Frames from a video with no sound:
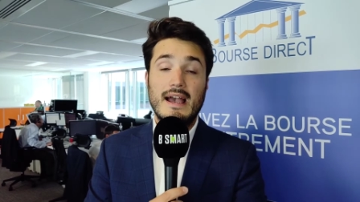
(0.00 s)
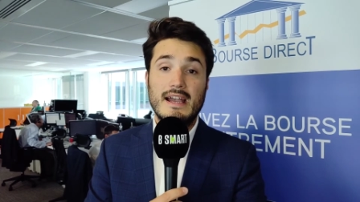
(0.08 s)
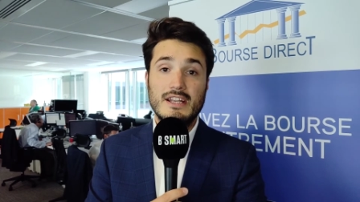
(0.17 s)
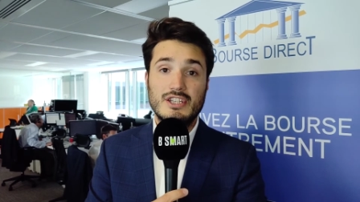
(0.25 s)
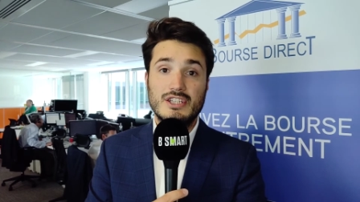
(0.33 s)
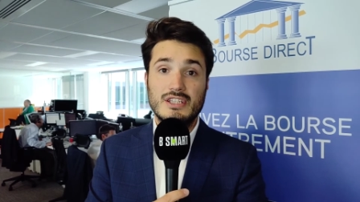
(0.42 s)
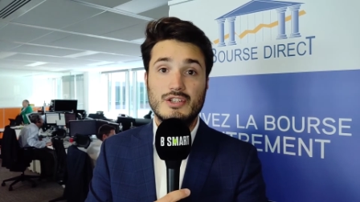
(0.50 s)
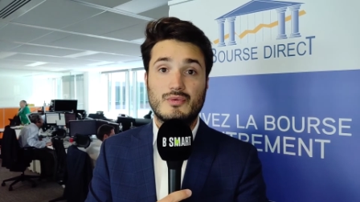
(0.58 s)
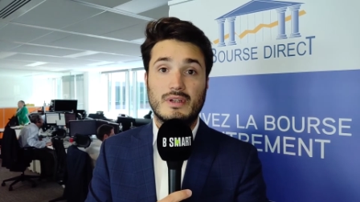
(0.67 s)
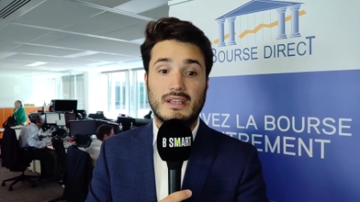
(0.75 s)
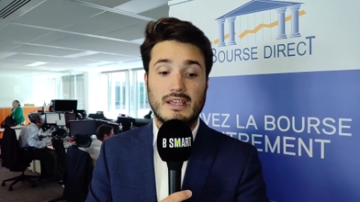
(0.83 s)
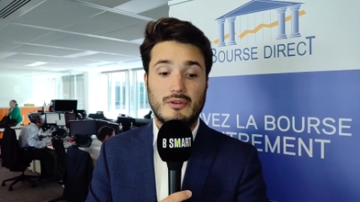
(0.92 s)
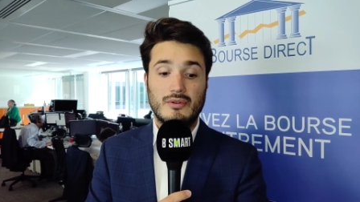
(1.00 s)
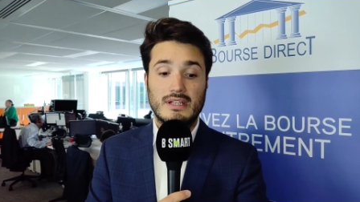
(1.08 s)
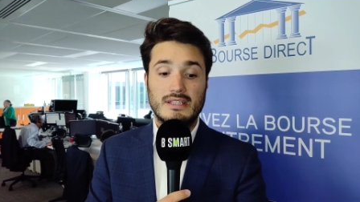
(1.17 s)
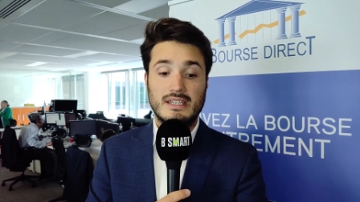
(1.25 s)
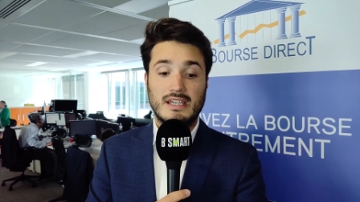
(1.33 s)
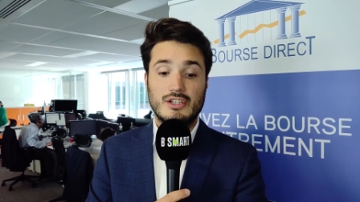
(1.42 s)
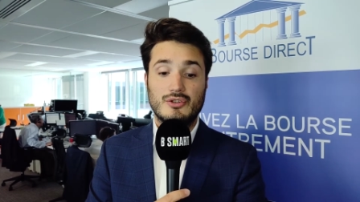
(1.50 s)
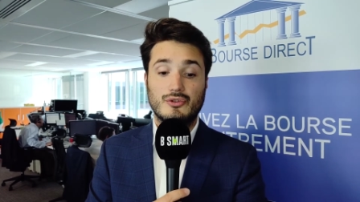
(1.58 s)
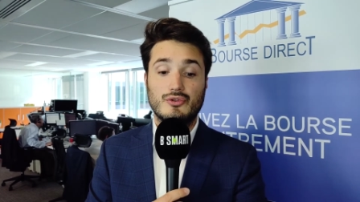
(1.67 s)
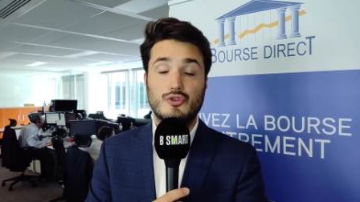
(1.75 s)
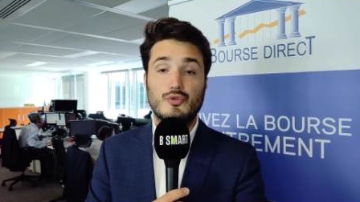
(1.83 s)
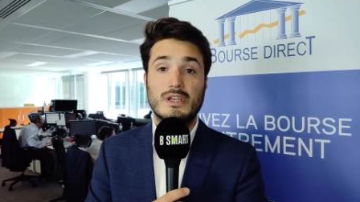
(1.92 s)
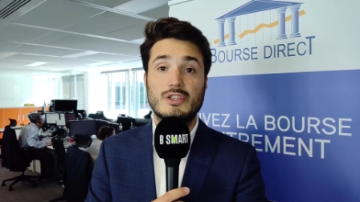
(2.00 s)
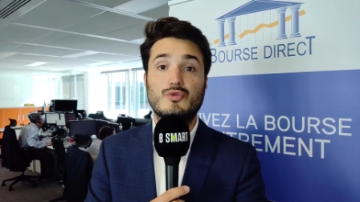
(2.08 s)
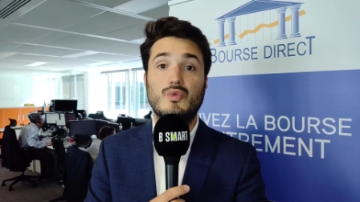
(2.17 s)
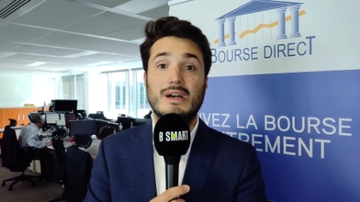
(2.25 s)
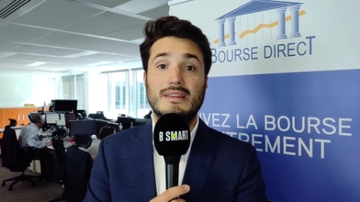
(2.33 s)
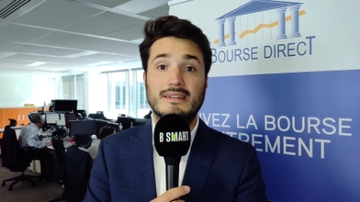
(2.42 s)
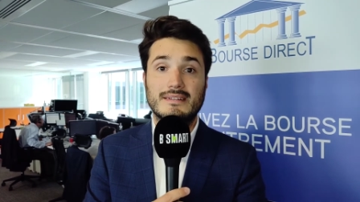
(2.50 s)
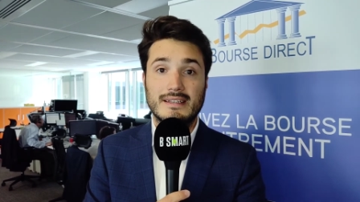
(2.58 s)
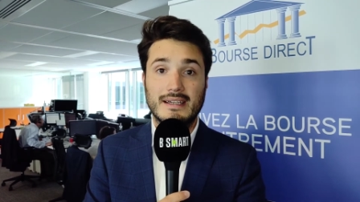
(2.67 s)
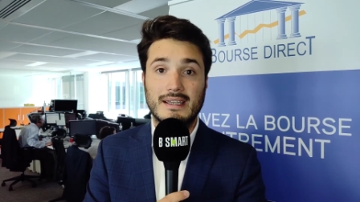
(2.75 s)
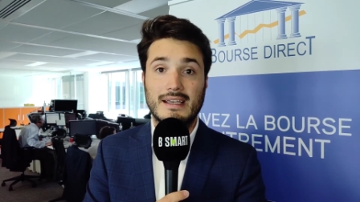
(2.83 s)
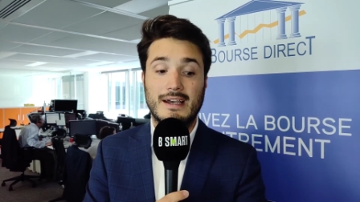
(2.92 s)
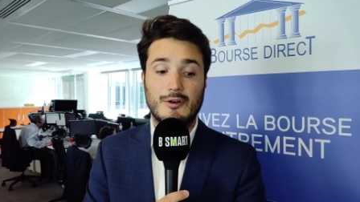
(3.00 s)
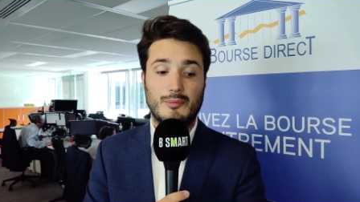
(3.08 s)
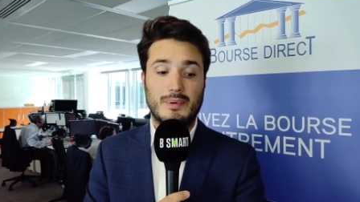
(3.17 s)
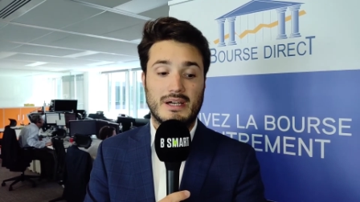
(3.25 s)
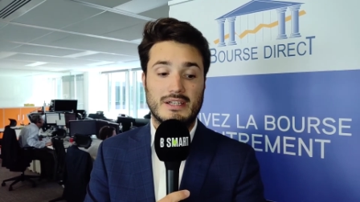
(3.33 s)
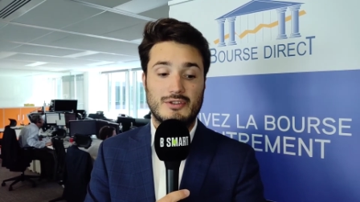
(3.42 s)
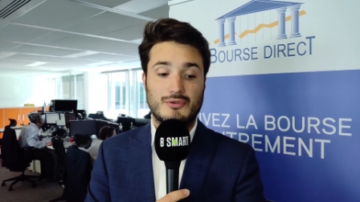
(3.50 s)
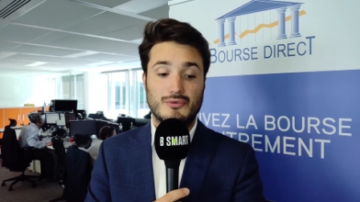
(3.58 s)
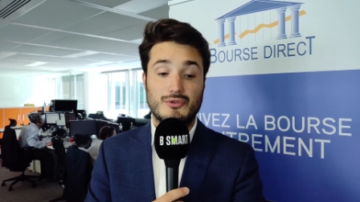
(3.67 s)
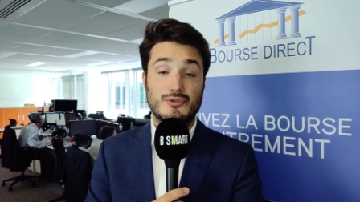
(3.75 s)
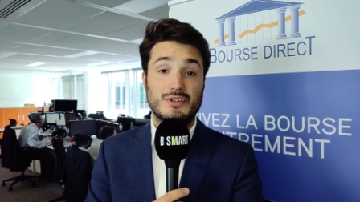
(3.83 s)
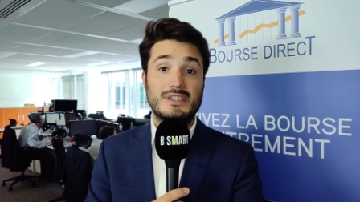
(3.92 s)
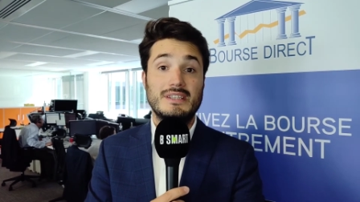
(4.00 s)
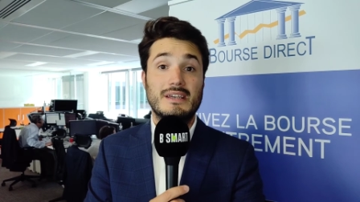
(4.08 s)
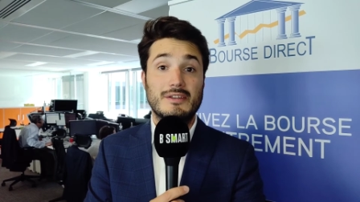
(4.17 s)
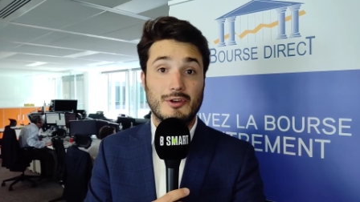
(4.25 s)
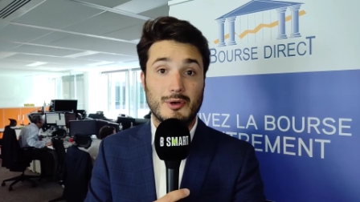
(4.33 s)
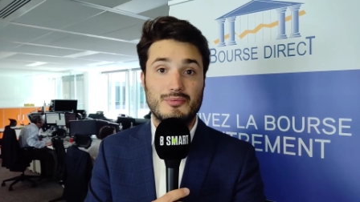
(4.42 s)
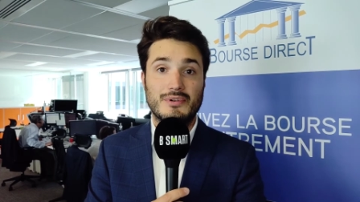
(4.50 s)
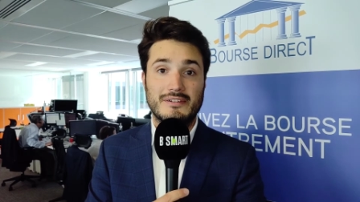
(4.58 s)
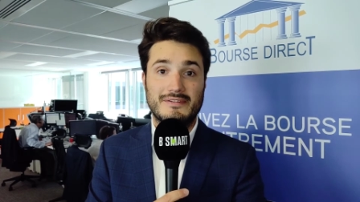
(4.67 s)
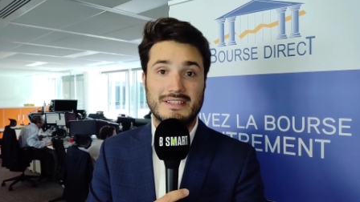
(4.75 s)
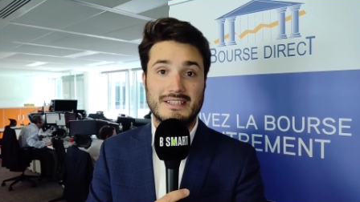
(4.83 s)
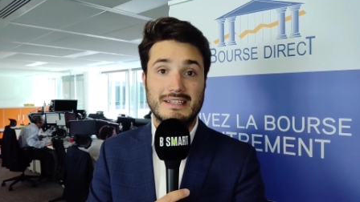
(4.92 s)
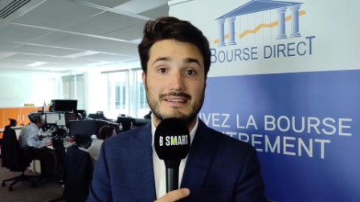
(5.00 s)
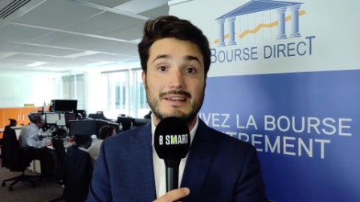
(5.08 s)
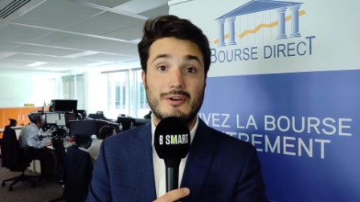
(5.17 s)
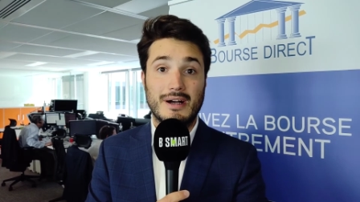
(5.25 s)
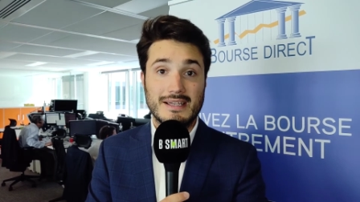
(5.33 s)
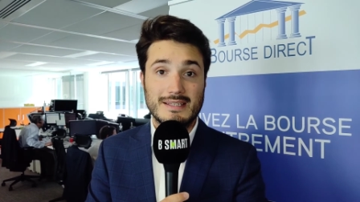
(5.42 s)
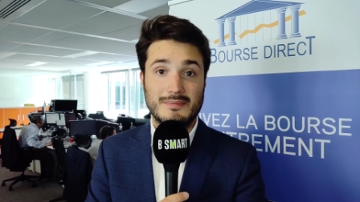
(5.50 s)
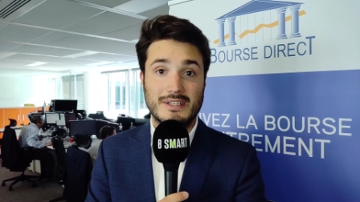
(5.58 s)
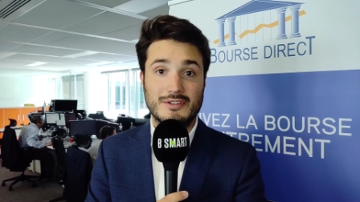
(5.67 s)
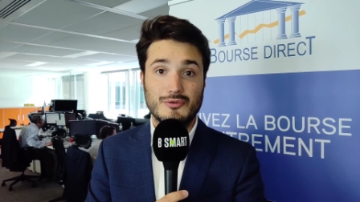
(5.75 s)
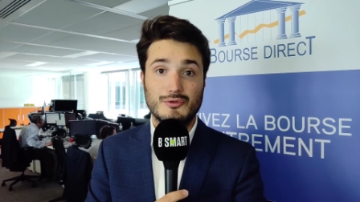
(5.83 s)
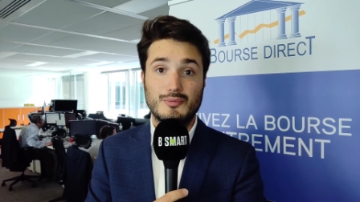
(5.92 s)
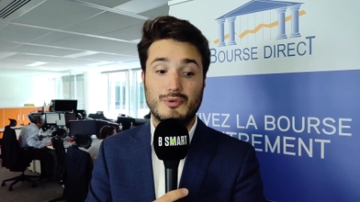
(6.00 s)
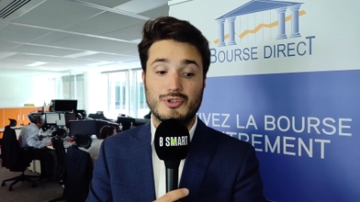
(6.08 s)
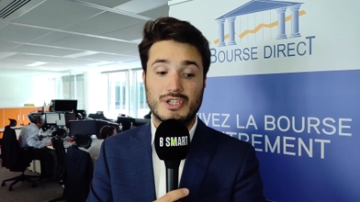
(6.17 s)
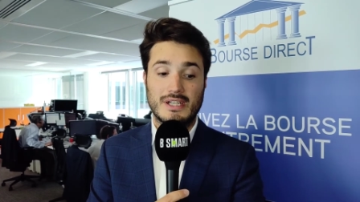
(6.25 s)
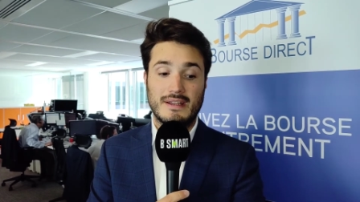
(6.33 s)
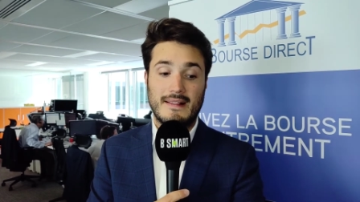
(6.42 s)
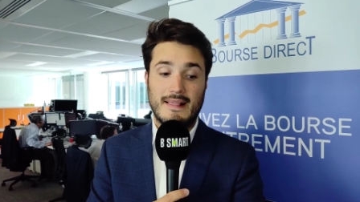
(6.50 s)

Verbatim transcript: Engie souhaiterait que les dirigeants de Suez soient intégrés à l'opération, ce qui d'ailleurs pourrait faciliter leur acceptation du projet.